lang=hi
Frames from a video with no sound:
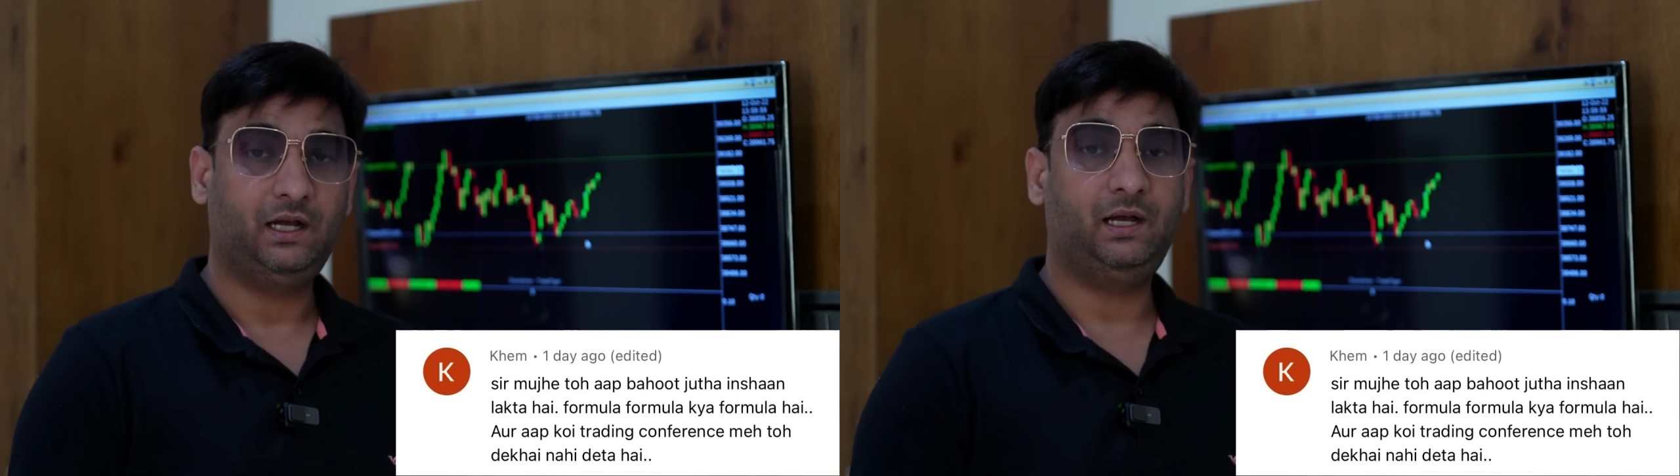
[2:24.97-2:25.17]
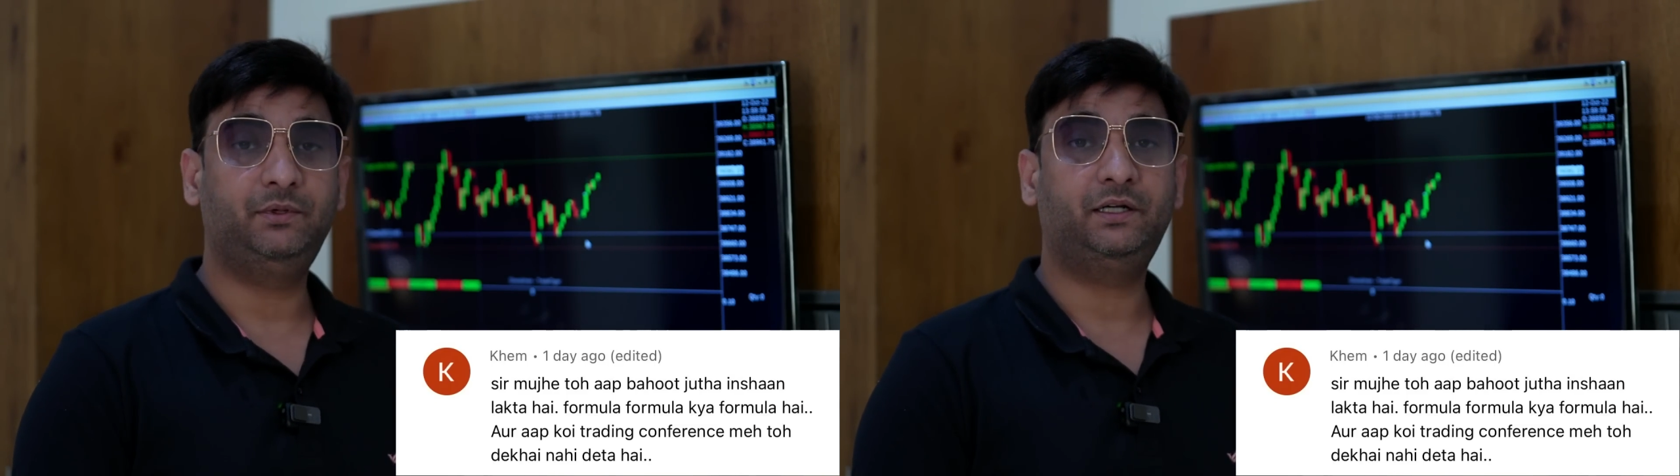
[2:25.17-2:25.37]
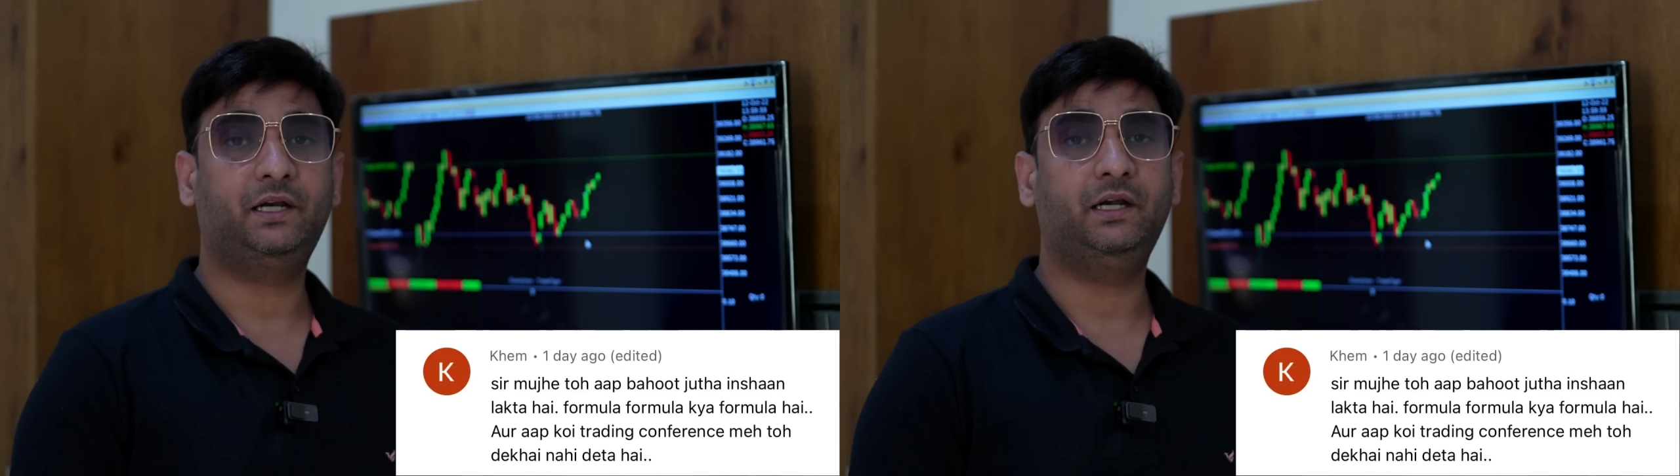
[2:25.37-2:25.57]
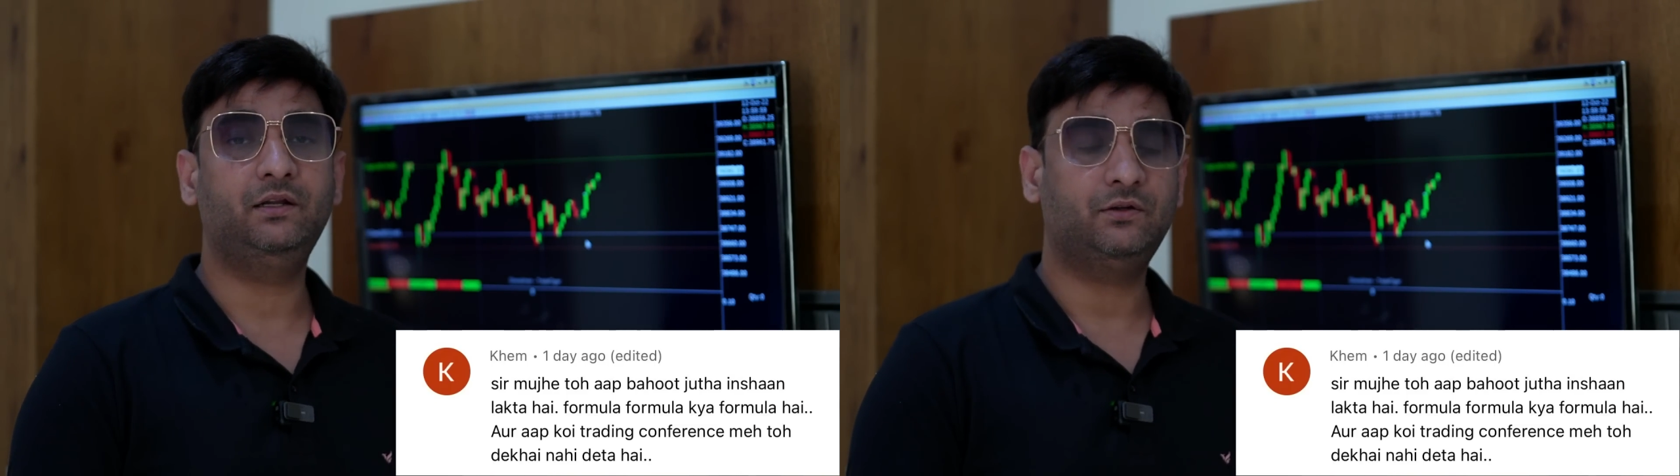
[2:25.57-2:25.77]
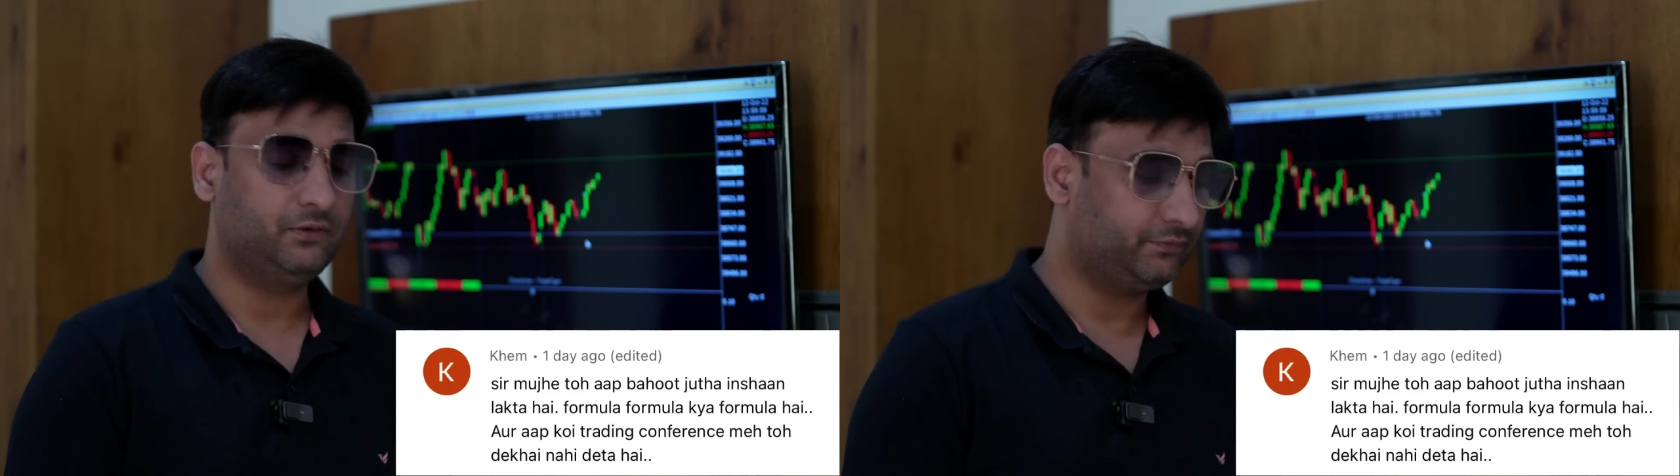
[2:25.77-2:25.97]
अब ये
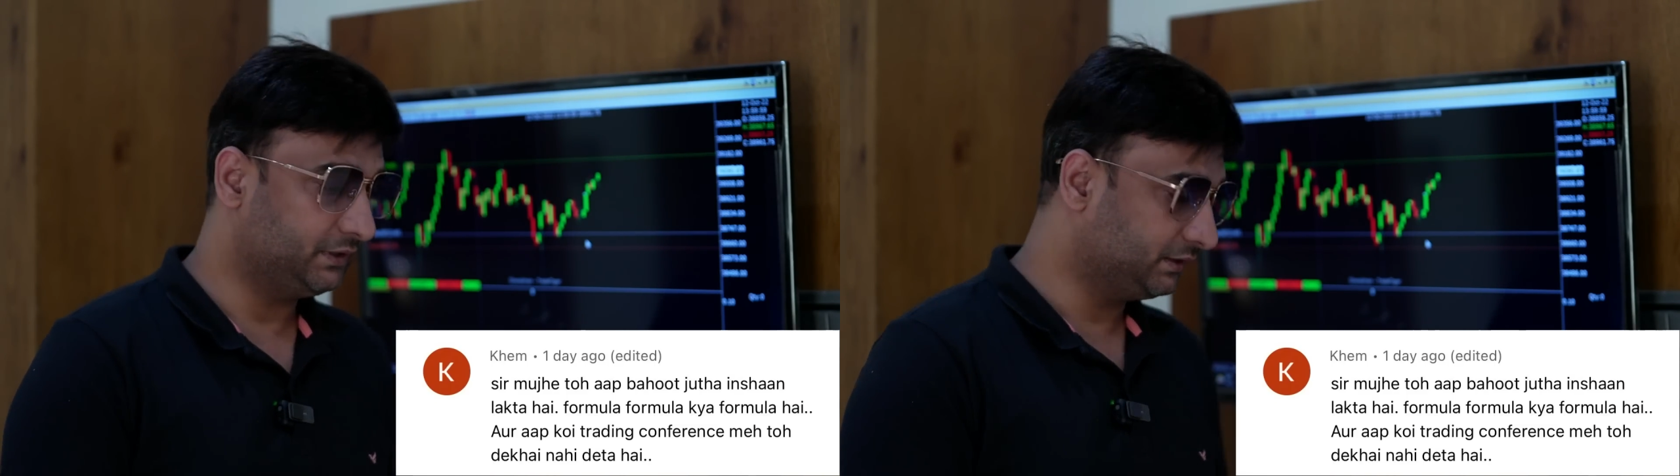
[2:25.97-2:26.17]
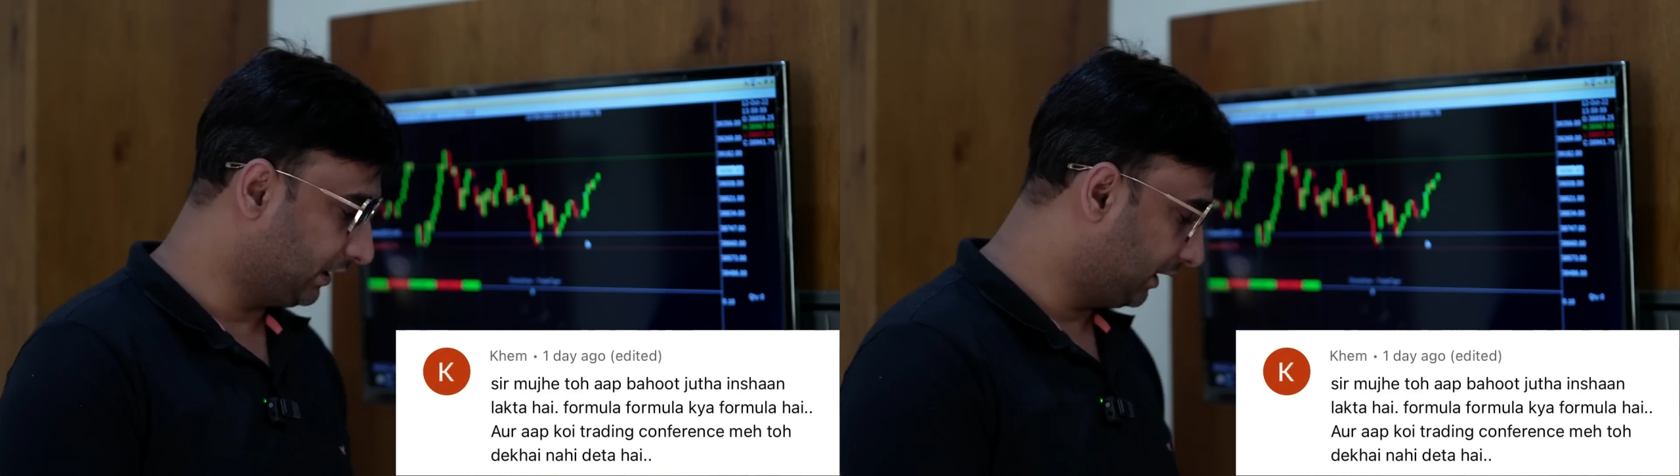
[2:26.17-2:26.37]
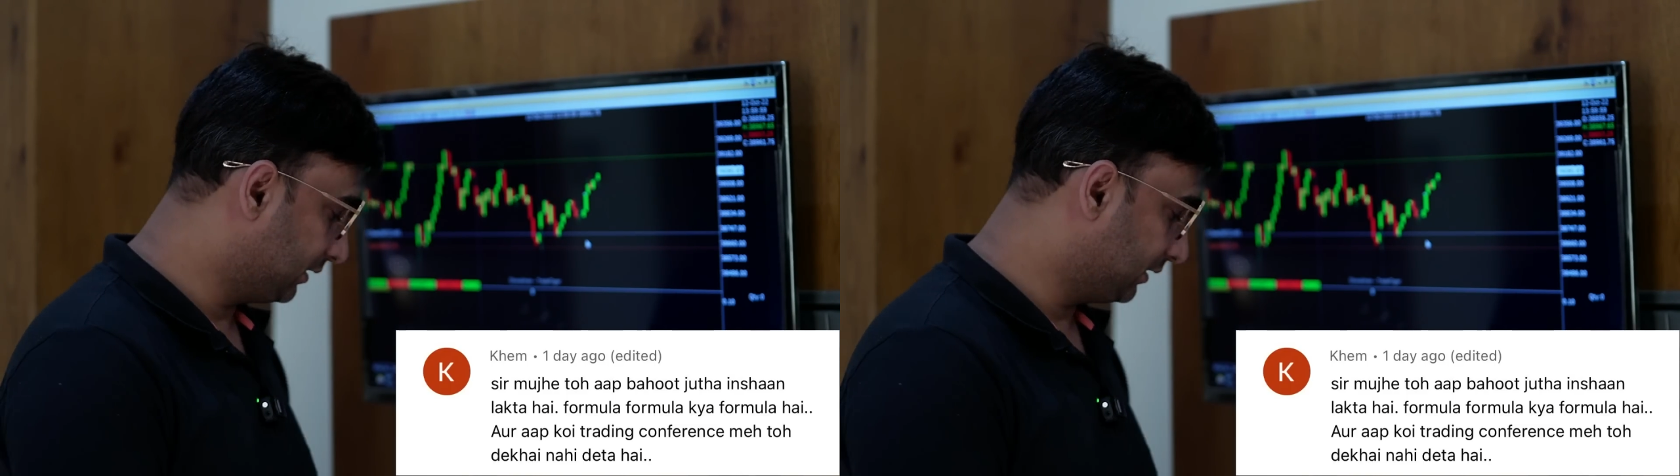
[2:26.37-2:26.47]
ट्रेडिंग कॉन्फ्रेंस क्या है